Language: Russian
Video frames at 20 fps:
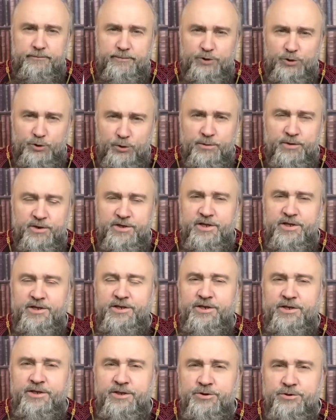Добрый день,
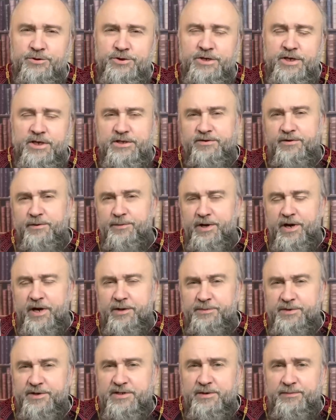дорогие друзья. С вами я,
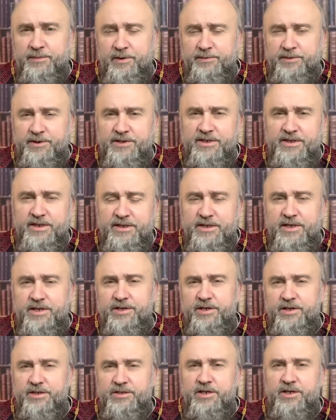епископ Альберт
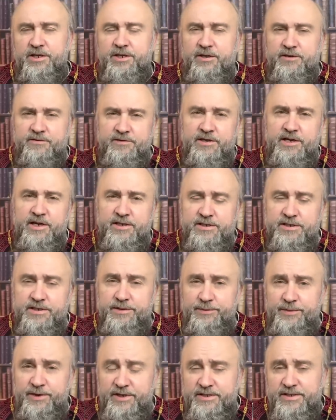Раткин, наш канал «Взгляд с
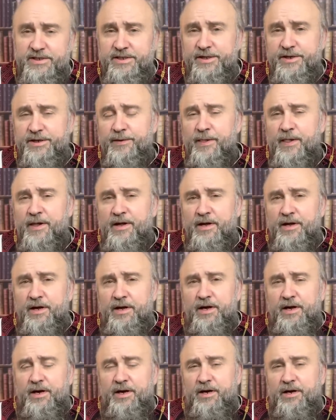небесной».
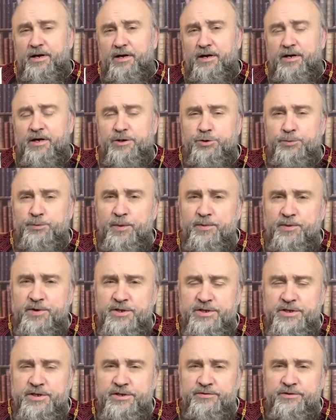А, хочу
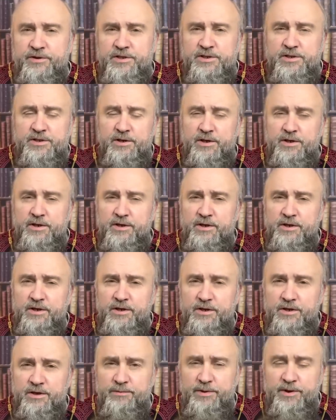попросить вас
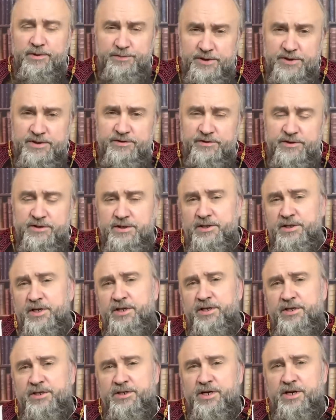а, подписываться
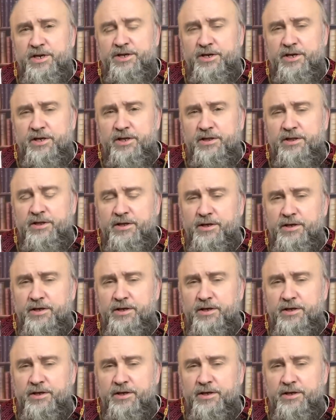на наш канал.